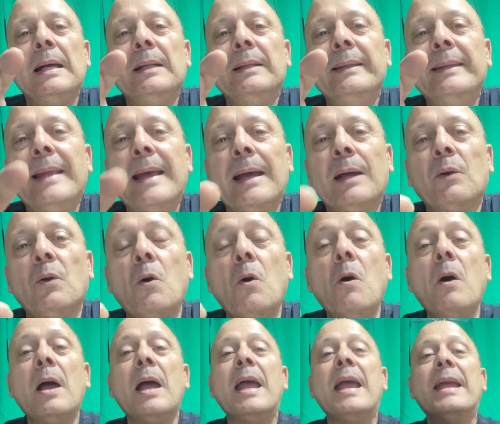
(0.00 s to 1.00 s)

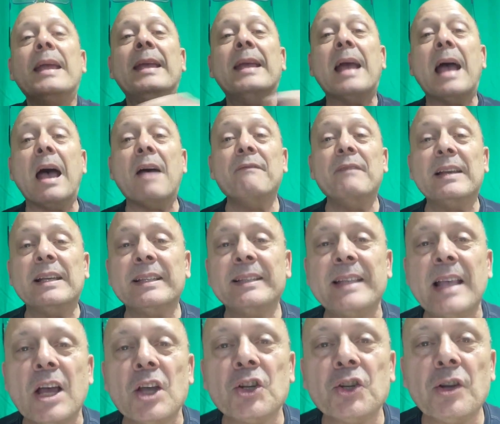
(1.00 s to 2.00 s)
D'accord Et avec cet
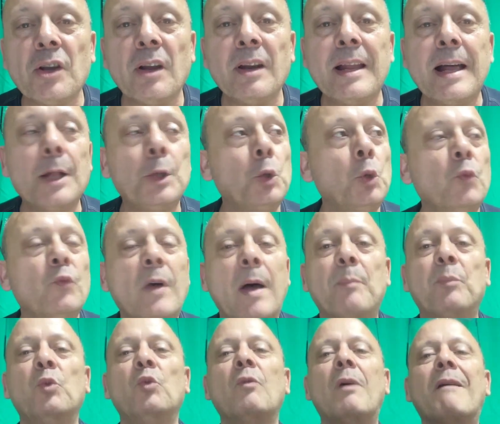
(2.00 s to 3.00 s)
argent-là, tu vas
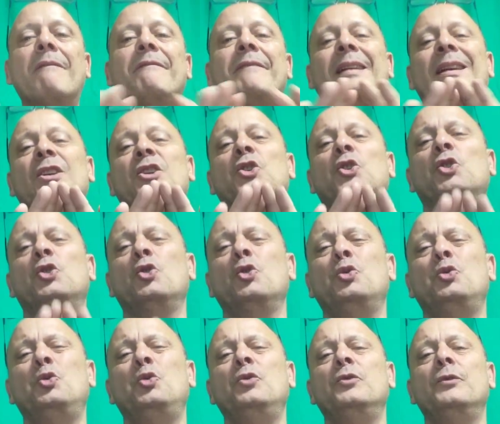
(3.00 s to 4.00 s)
pouvoir faire ce que
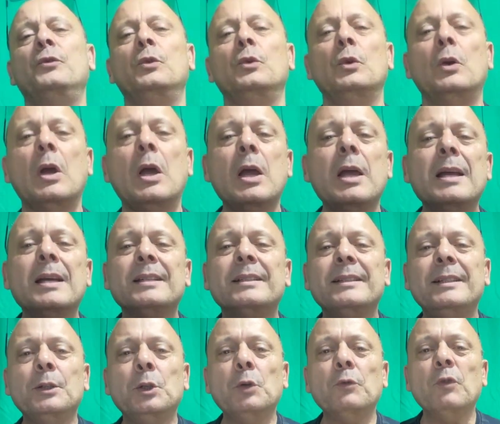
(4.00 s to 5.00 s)
tu veux.
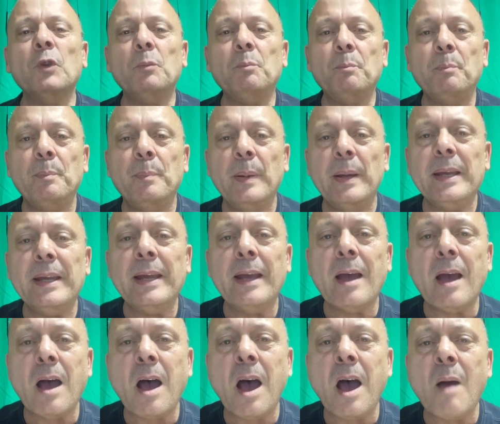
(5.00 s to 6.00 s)
Si tu veux te payer
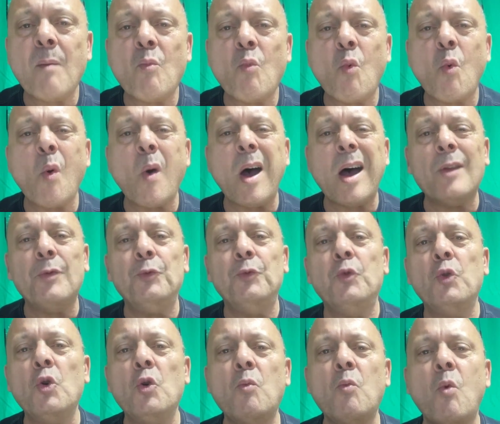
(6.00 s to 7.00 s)
un mois,
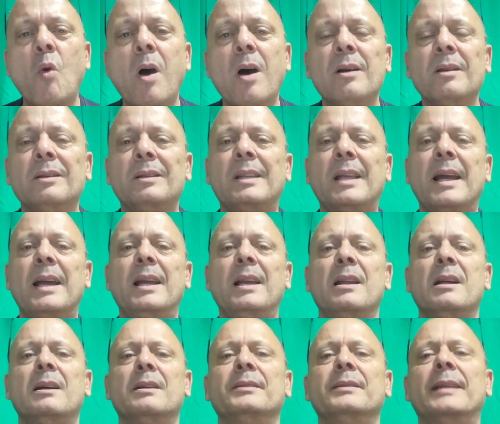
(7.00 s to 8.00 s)
deux mois en
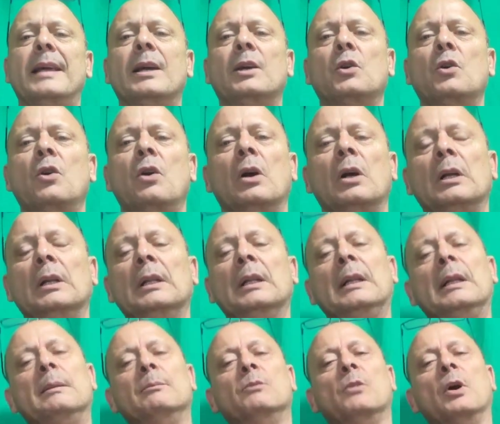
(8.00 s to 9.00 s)
Thaïlande, d'accord
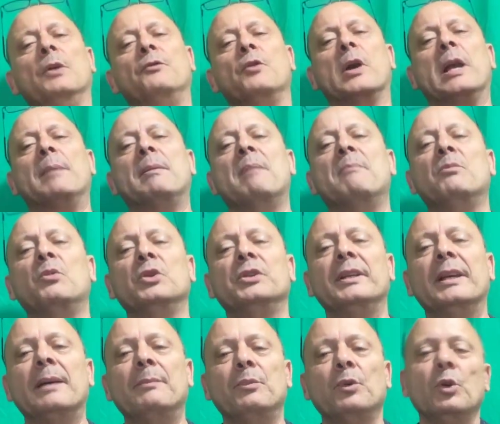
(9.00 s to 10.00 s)
Bon, il faut quand même bosser
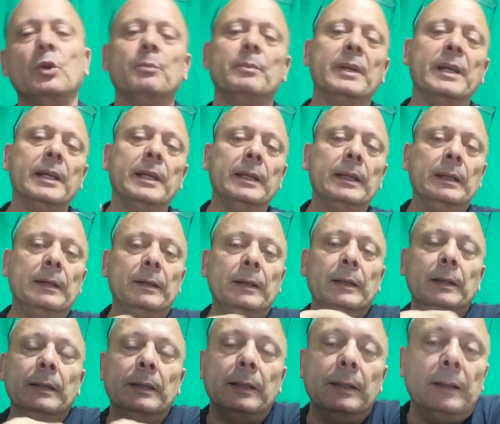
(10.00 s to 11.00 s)
un peu, mais
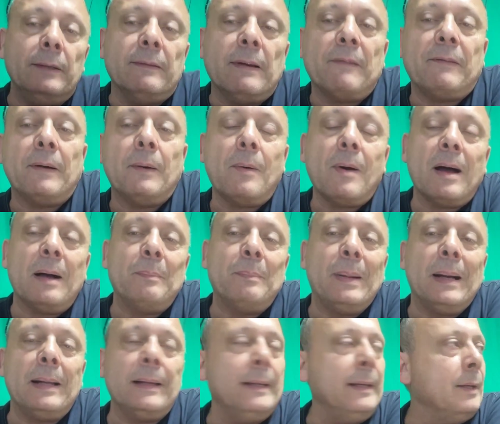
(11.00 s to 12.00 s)
il, va falloir en
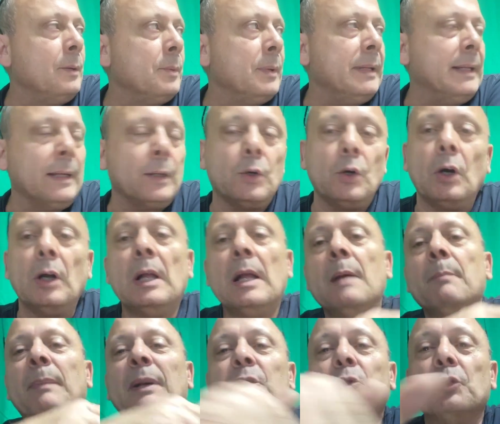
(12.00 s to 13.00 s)
parler, quoi, d'accord
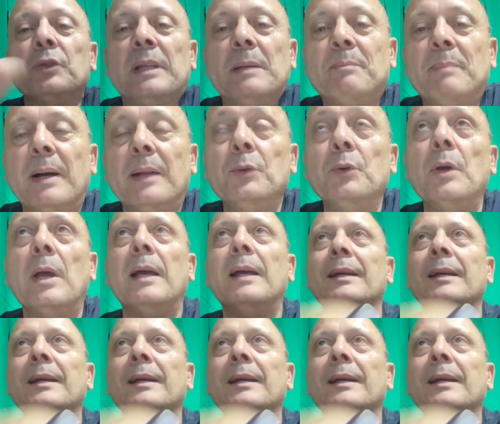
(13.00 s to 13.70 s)
Parce que c'est pas du...